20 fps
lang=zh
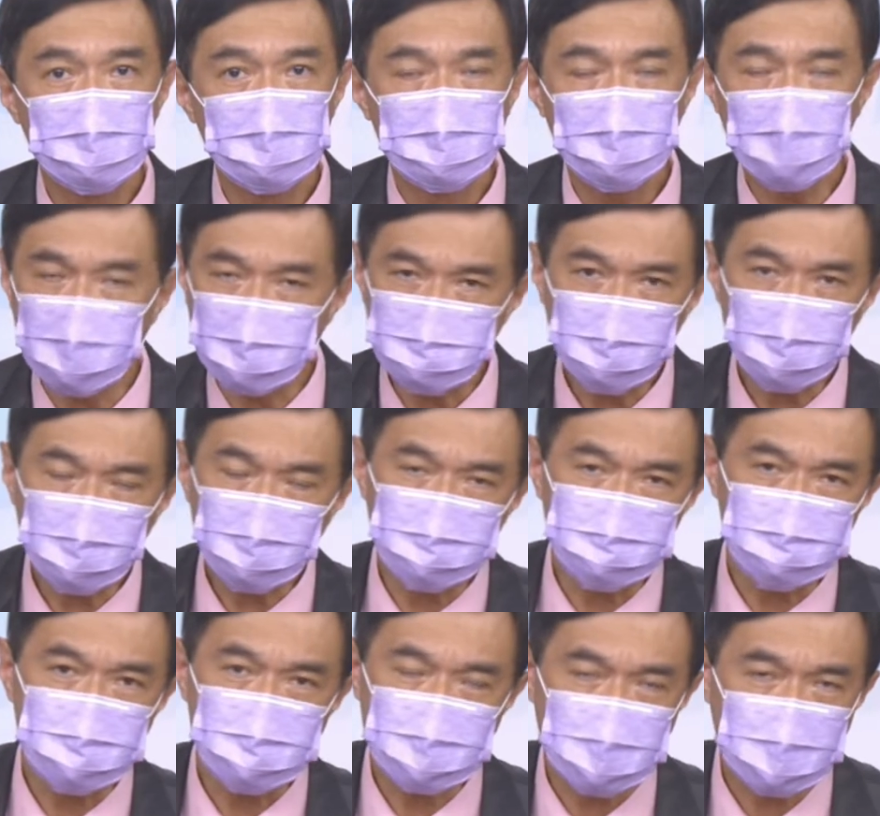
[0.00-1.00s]
那你说
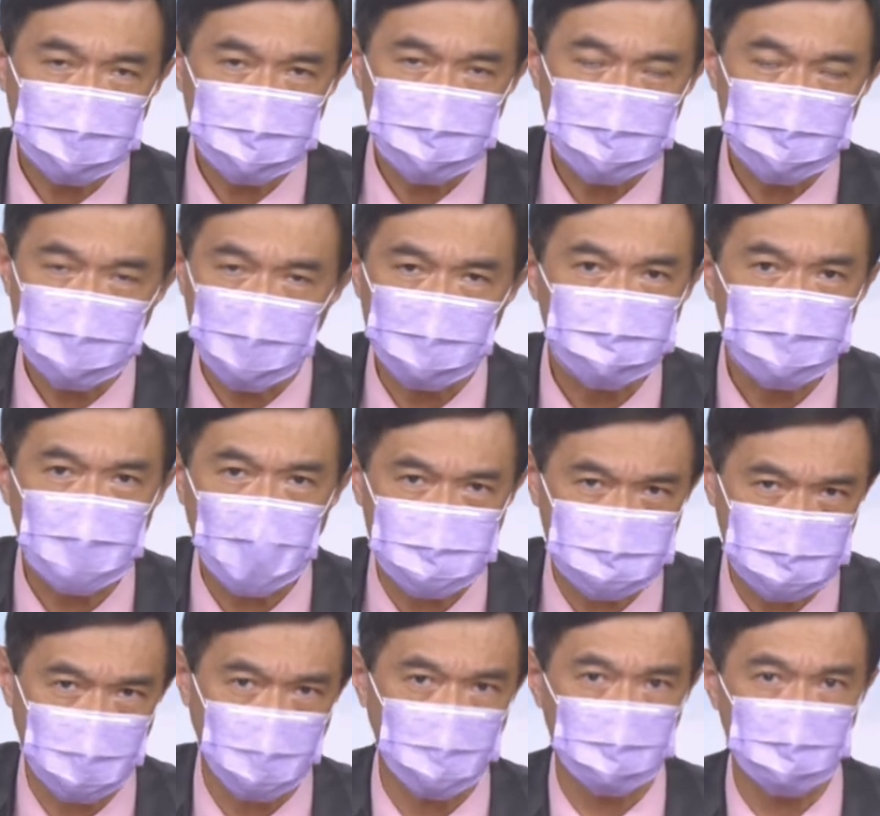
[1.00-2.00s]
股市在这个时点要大
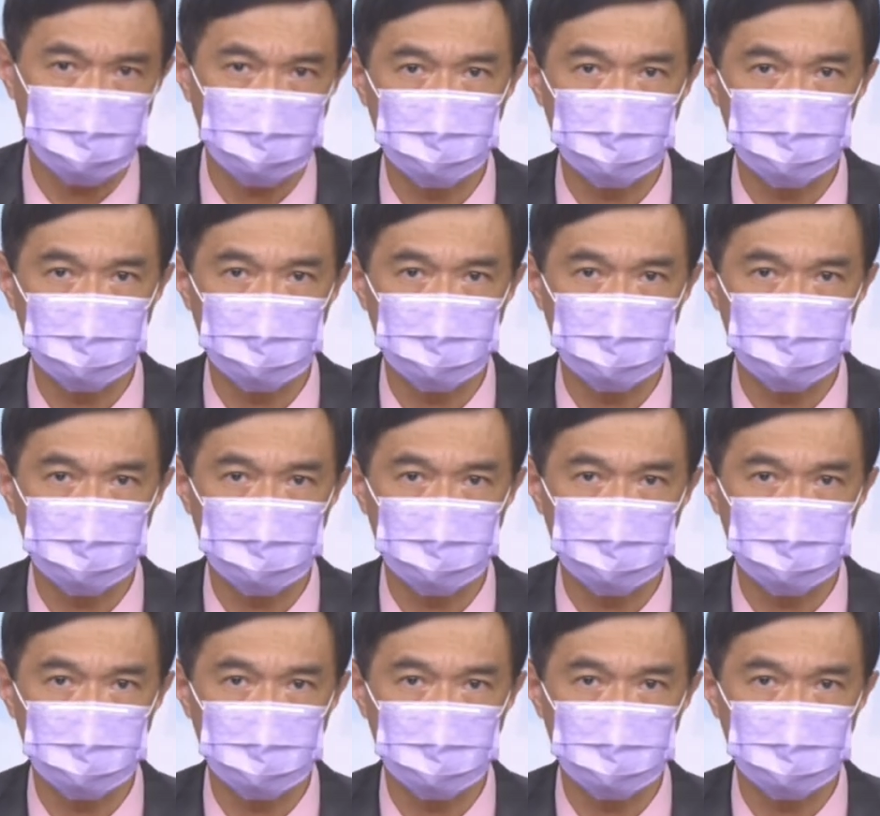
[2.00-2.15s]
涨，